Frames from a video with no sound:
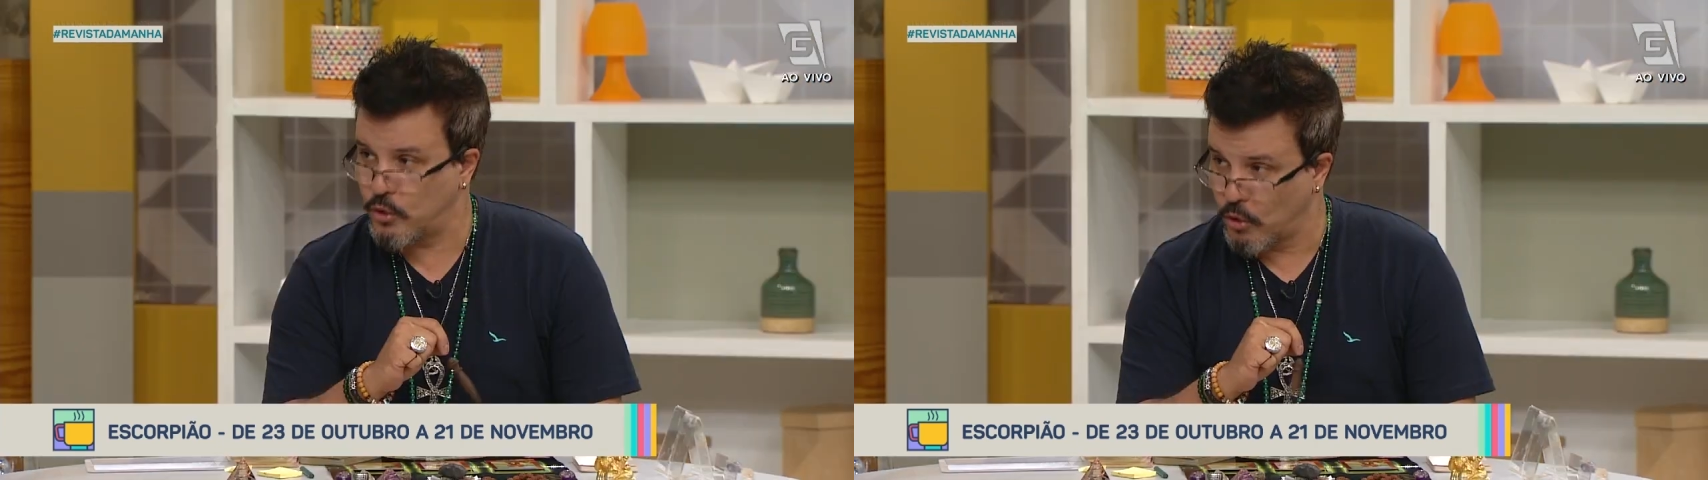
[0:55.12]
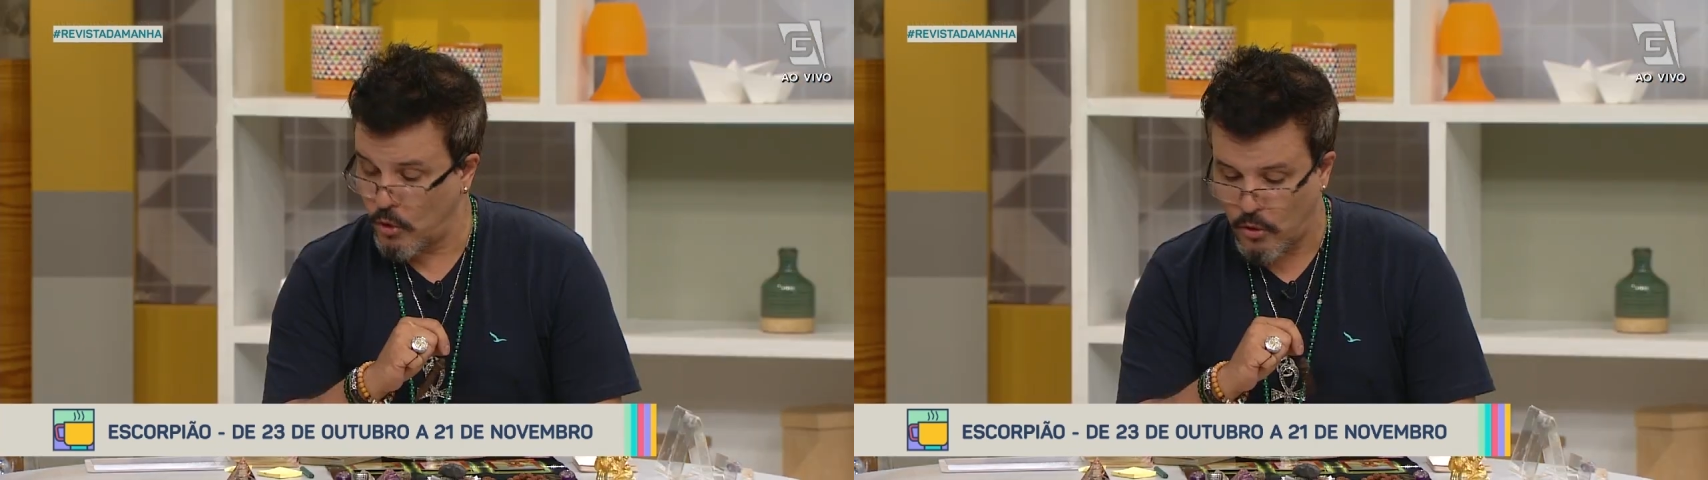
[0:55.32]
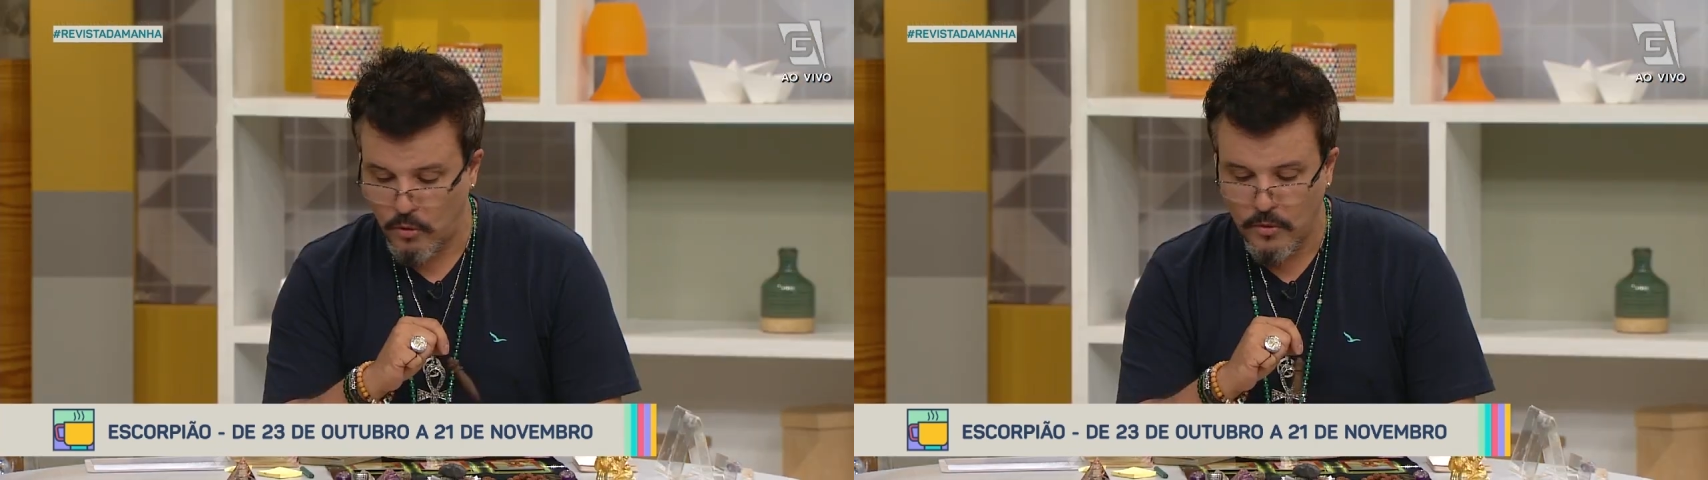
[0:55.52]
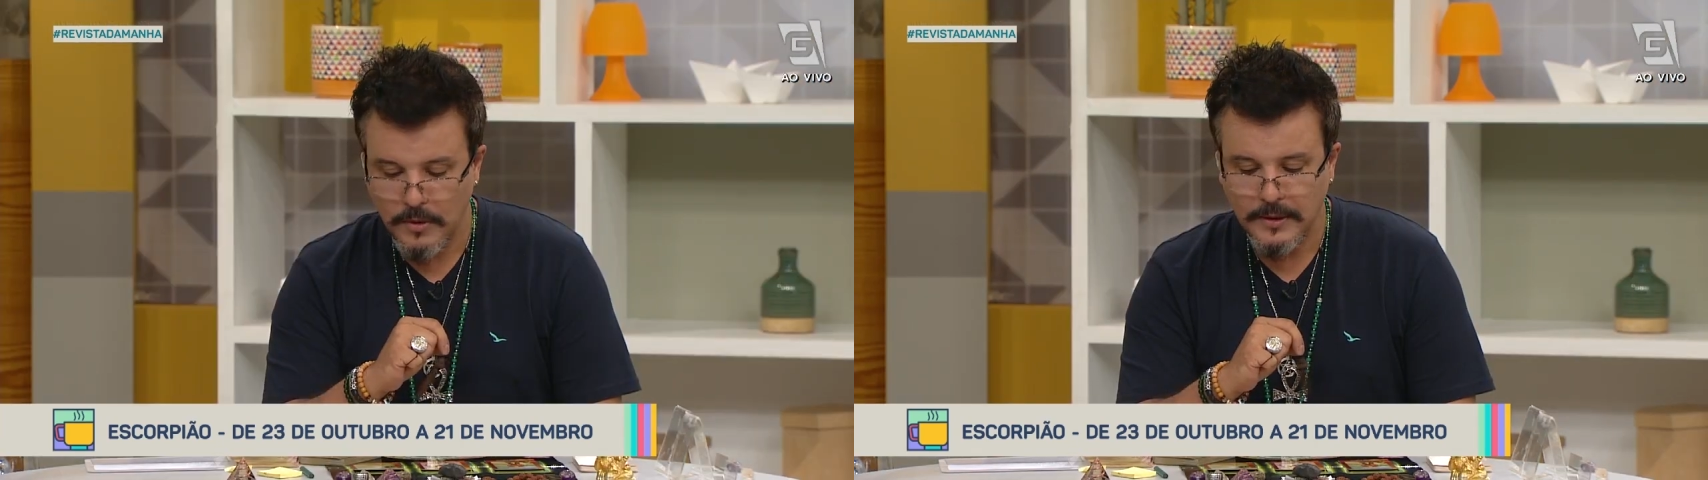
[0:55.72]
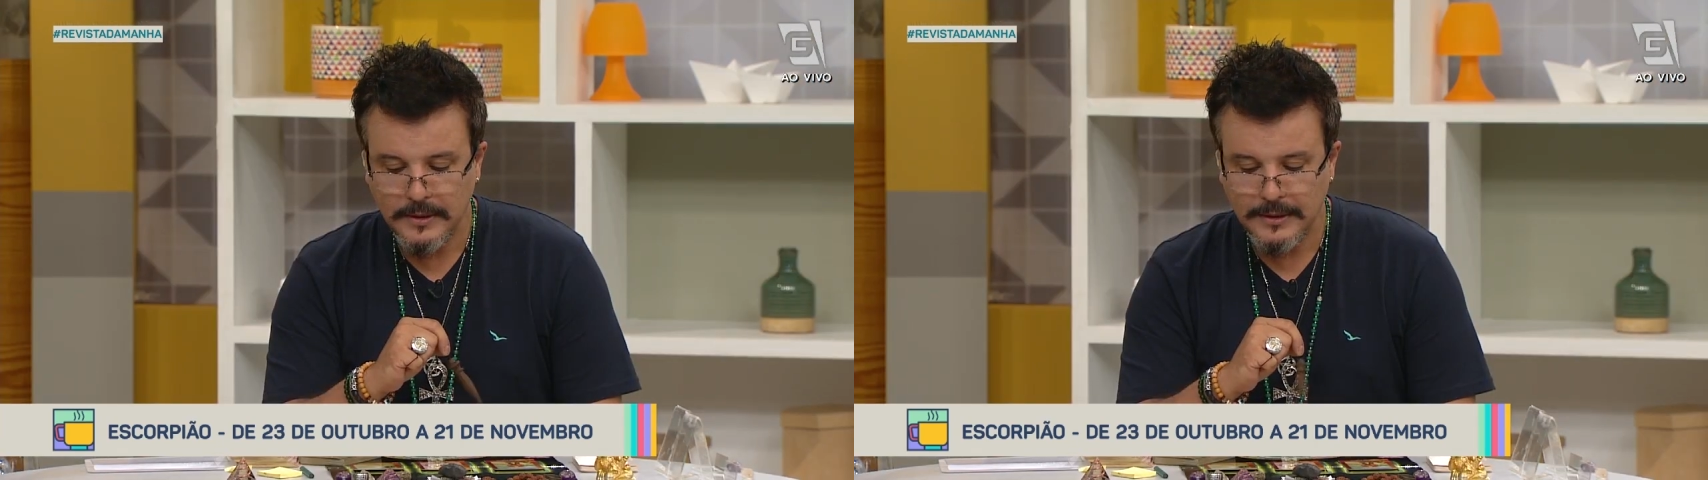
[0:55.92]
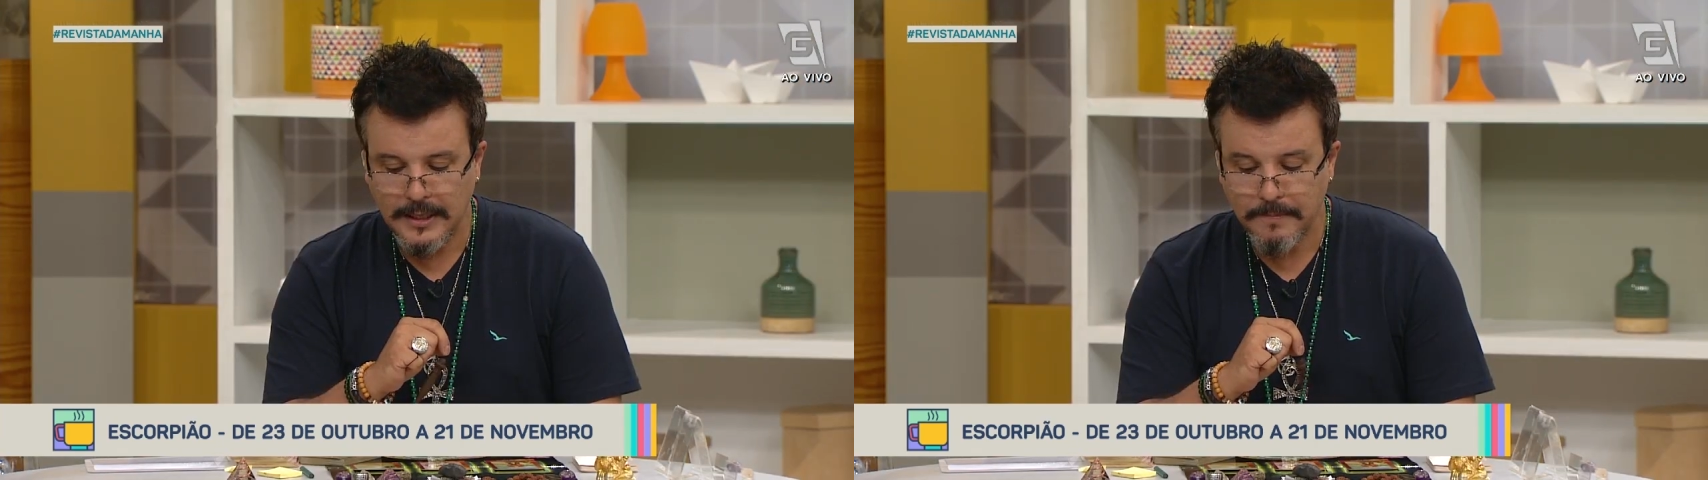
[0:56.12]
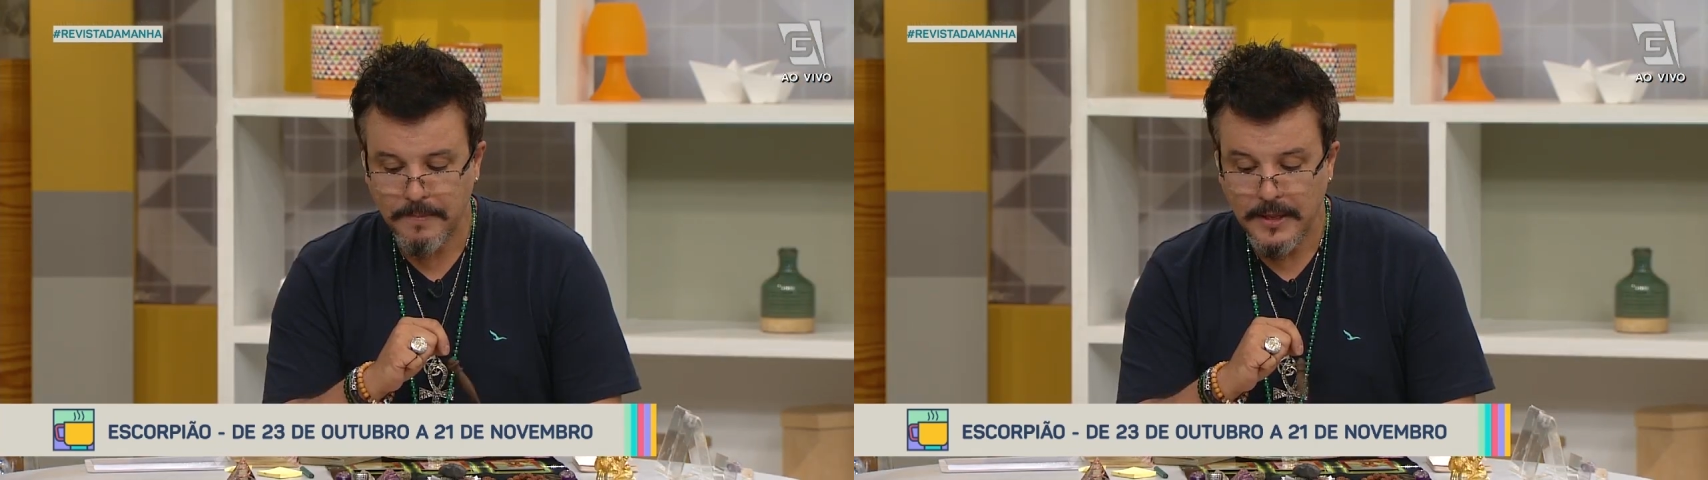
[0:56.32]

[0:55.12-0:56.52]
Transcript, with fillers: no jogo, tá?